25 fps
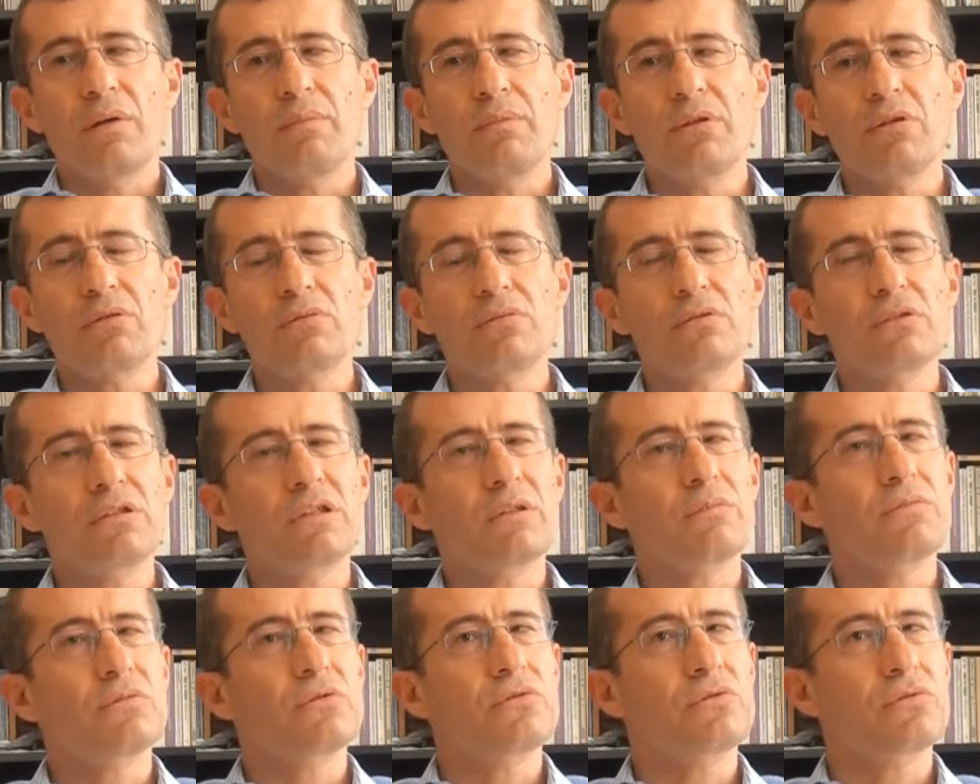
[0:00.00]

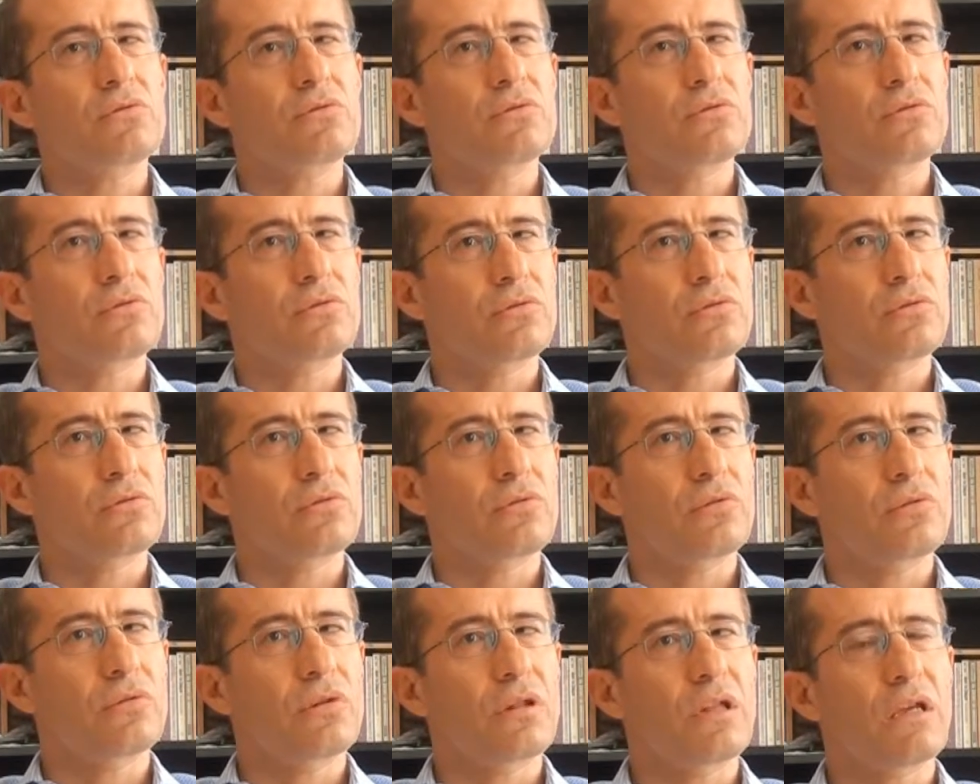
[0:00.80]

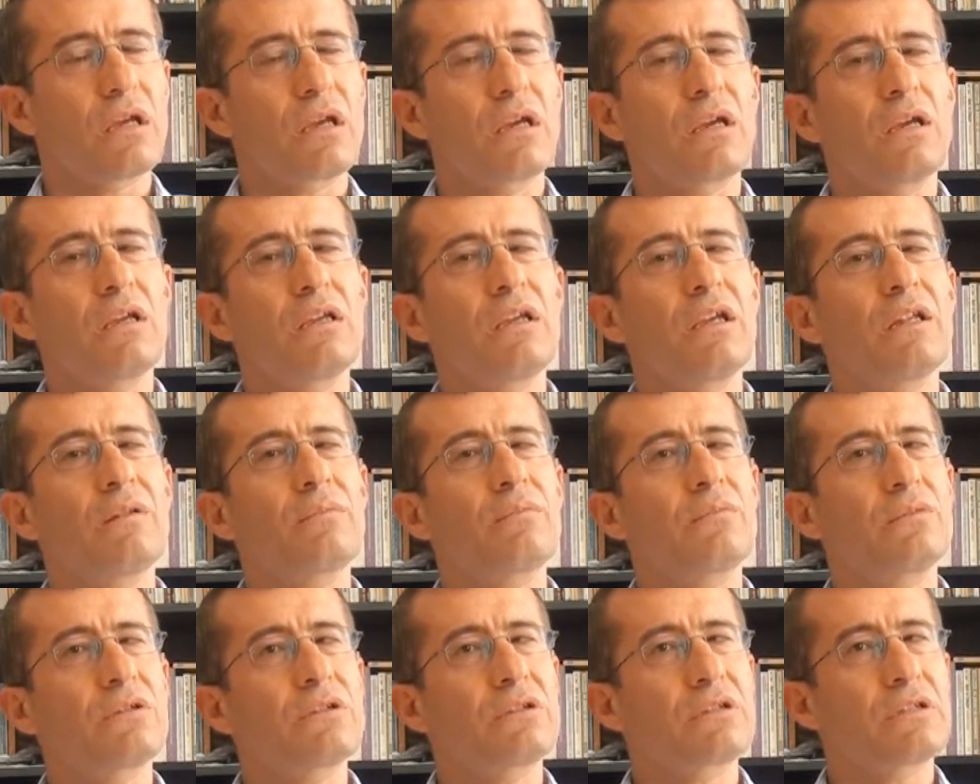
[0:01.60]
1970'te,
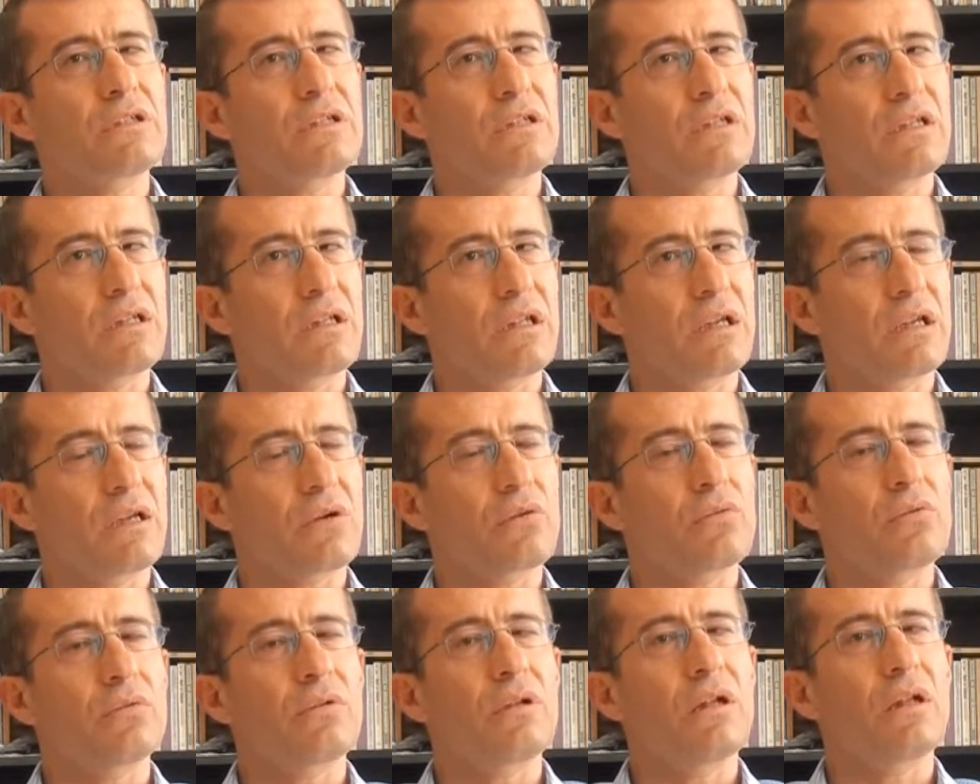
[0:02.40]
77'de
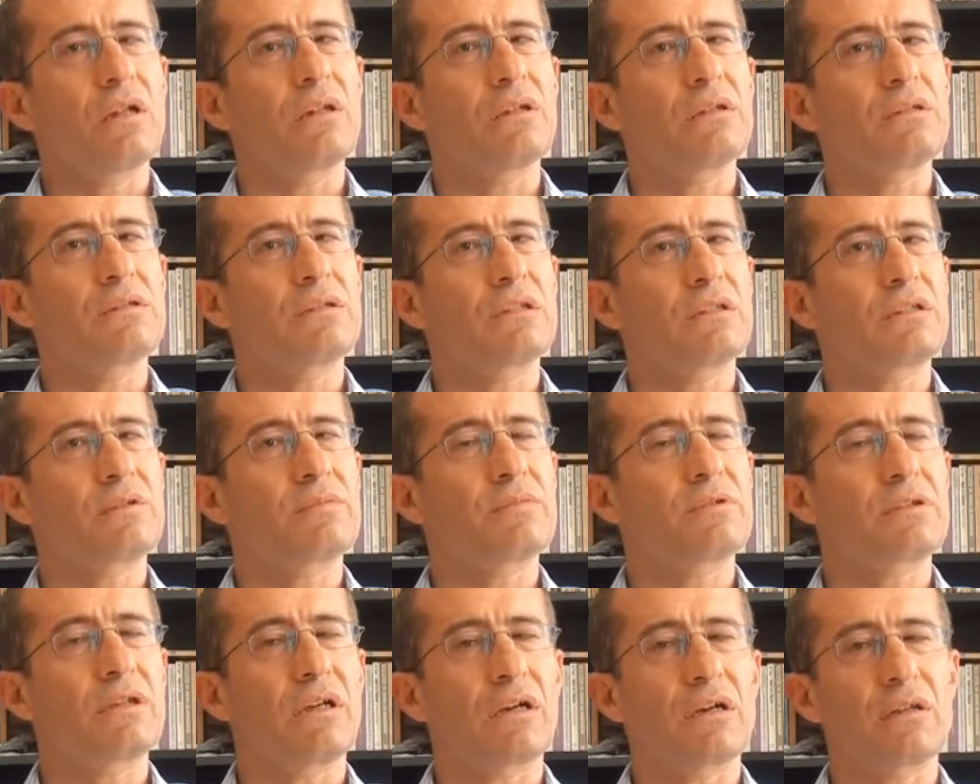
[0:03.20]
kullandığı
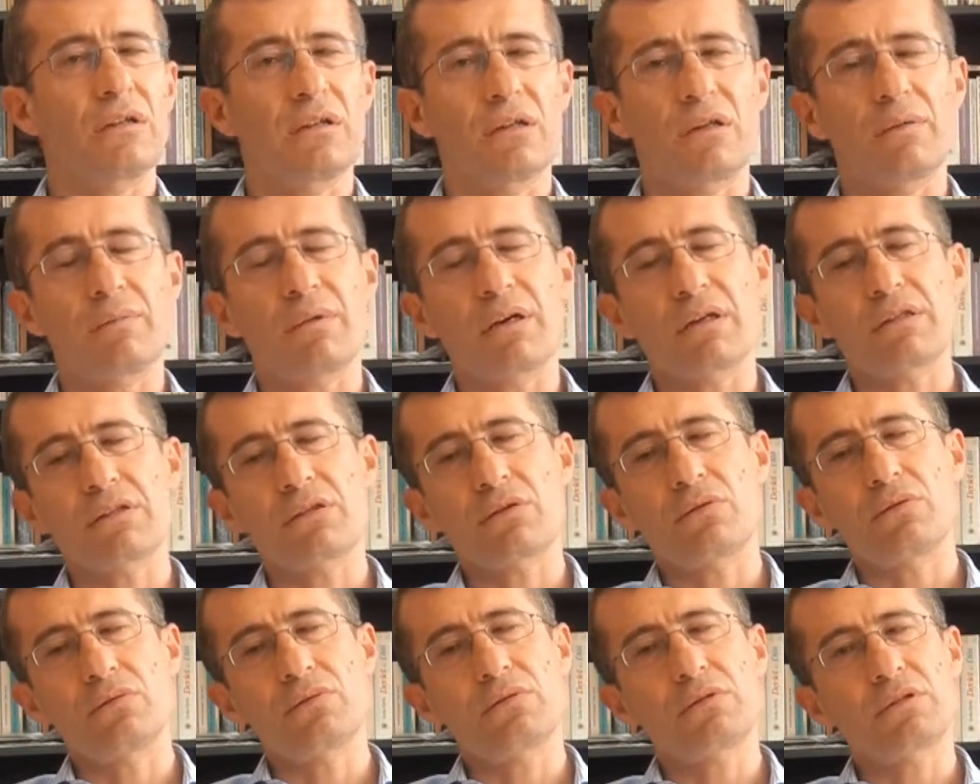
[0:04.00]
seçim şarkılarına
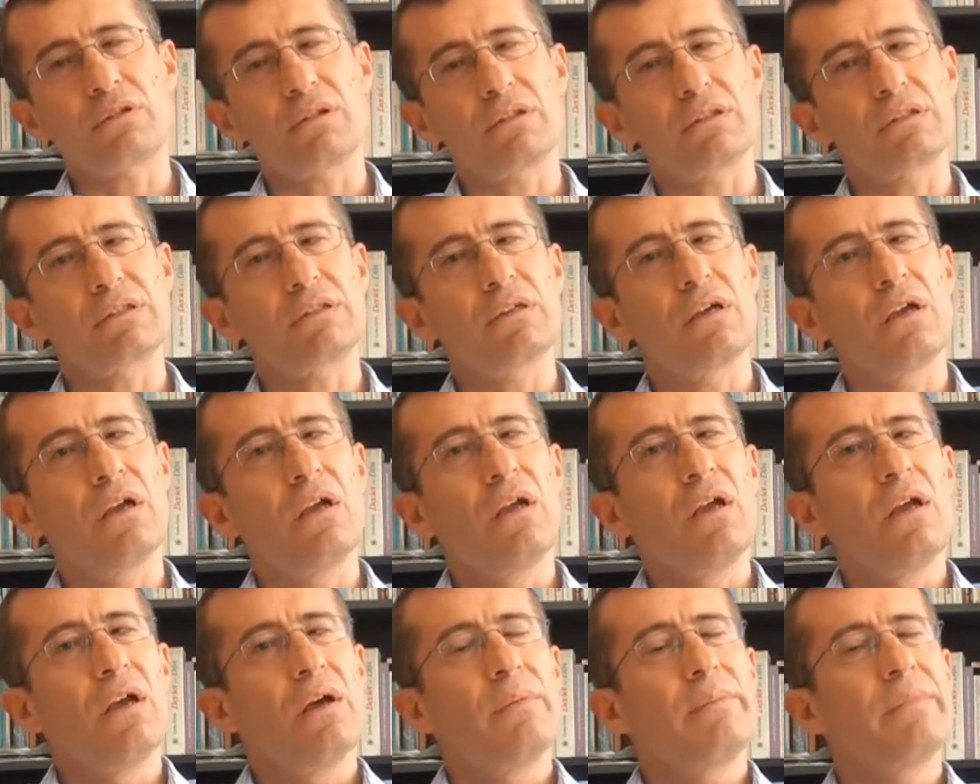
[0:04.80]
bakacak olursanız
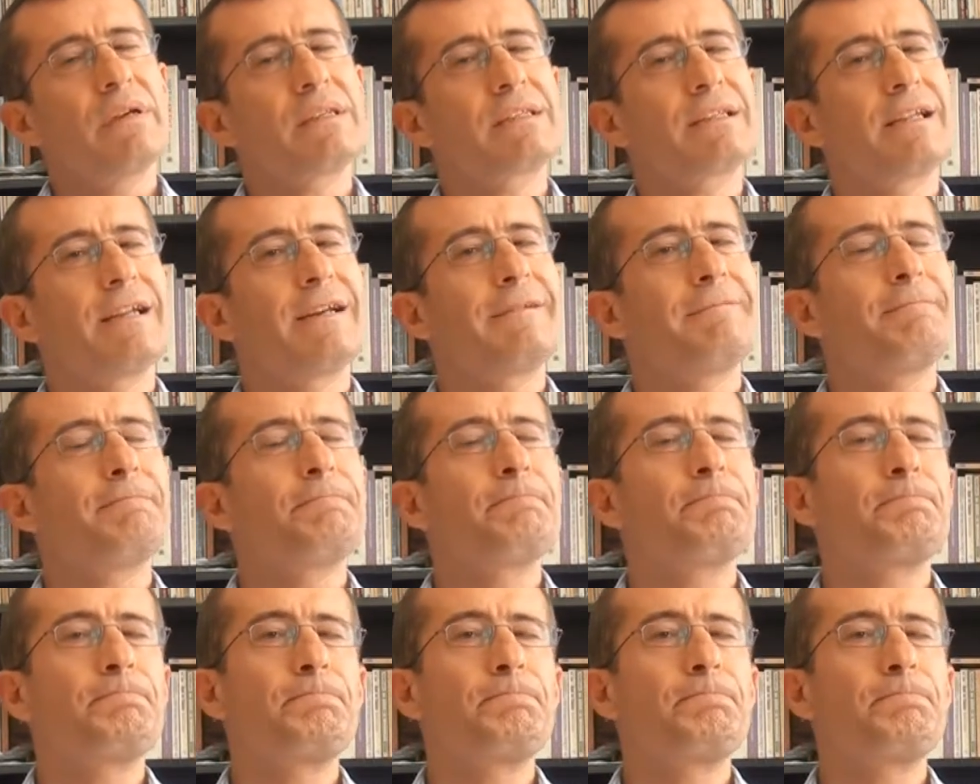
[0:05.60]
mesela